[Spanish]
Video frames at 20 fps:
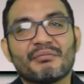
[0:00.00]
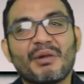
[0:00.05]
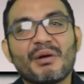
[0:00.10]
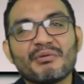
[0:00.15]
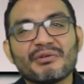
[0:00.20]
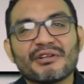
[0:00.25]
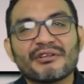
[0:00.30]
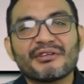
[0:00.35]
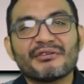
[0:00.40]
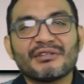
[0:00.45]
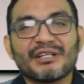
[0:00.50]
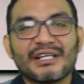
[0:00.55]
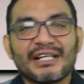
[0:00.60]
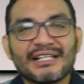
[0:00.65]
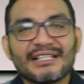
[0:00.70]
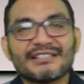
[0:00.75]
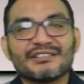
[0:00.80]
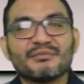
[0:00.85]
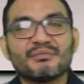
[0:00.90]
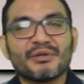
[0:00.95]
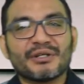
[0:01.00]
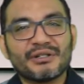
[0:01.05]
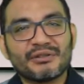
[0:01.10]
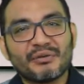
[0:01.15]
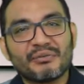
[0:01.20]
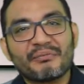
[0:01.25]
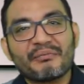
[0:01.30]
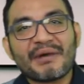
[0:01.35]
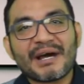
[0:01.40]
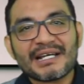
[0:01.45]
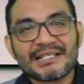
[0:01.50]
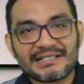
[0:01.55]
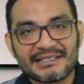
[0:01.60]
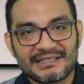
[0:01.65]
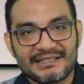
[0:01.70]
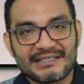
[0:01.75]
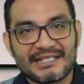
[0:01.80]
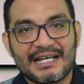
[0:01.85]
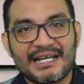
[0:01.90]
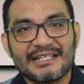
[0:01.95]
Vamos a hacer un análisis un poquito
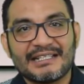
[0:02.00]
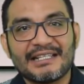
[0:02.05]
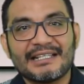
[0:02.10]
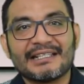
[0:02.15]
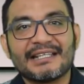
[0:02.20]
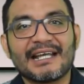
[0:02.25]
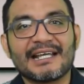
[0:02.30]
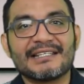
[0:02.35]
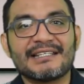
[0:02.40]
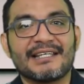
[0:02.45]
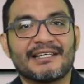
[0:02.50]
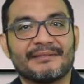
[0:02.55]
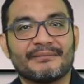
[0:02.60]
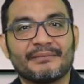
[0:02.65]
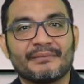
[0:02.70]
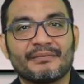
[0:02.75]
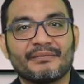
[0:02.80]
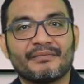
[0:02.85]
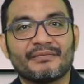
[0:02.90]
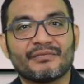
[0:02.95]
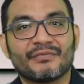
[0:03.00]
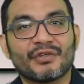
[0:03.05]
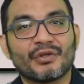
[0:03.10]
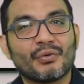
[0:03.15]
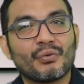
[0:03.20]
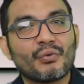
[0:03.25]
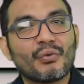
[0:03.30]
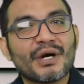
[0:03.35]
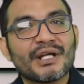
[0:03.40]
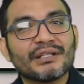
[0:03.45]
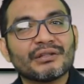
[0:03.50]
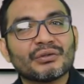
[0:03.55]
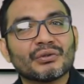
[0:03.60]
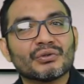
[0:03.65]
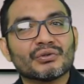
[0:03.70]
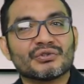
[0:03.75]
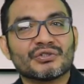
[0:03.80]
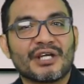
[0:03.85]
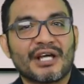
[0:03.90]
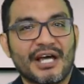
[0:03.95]
más a detalle.
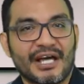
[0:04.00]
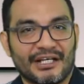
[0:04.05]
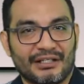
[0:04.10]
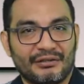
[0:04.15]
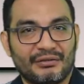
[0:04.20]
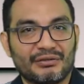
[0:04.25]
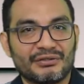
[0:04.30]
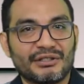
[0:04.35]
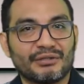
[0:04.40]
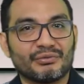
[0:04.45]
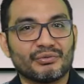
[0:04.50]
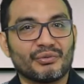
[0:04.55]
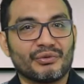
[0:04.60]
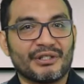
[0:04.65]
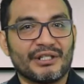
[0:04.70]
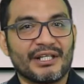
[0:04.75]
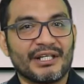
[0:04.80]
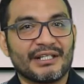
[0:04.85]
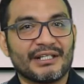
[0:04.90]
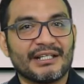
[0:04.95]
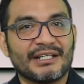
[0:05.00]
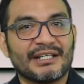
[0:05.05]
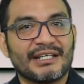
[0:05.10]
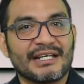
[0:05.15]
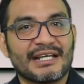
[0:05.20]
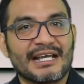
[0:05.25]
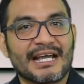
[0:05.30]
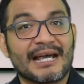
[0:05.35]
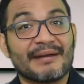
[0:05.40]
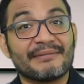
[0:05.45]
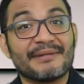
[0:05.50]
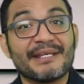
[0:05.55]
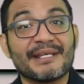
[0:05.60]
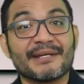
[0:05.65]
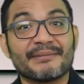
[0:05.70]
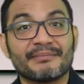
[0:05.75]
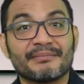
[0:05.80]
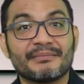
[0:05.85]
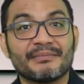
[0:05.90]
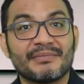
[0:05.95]
¿Cuántos actos de autoridad
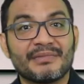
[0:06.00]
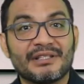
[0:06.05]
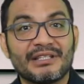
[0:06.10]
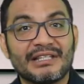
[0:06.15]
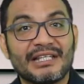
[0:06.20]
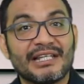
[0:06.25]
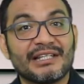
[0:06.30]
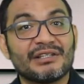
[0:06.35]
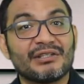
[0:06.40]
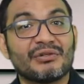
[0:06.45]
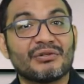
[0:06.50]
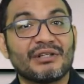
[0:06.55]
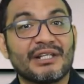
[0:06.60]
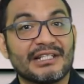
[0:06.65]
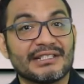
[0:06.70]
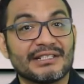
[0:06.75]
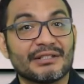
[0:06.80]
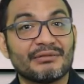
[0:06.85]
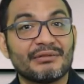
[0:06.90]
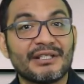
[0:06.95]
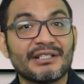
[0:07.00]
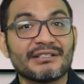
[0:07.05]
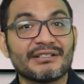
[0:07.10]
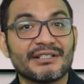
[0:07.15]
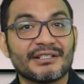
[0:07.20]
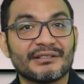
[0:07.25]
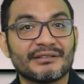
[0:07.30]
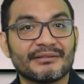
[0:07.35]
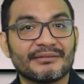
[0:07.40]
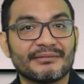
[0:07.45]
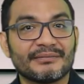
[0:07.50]
habían dentro de esa audiencia?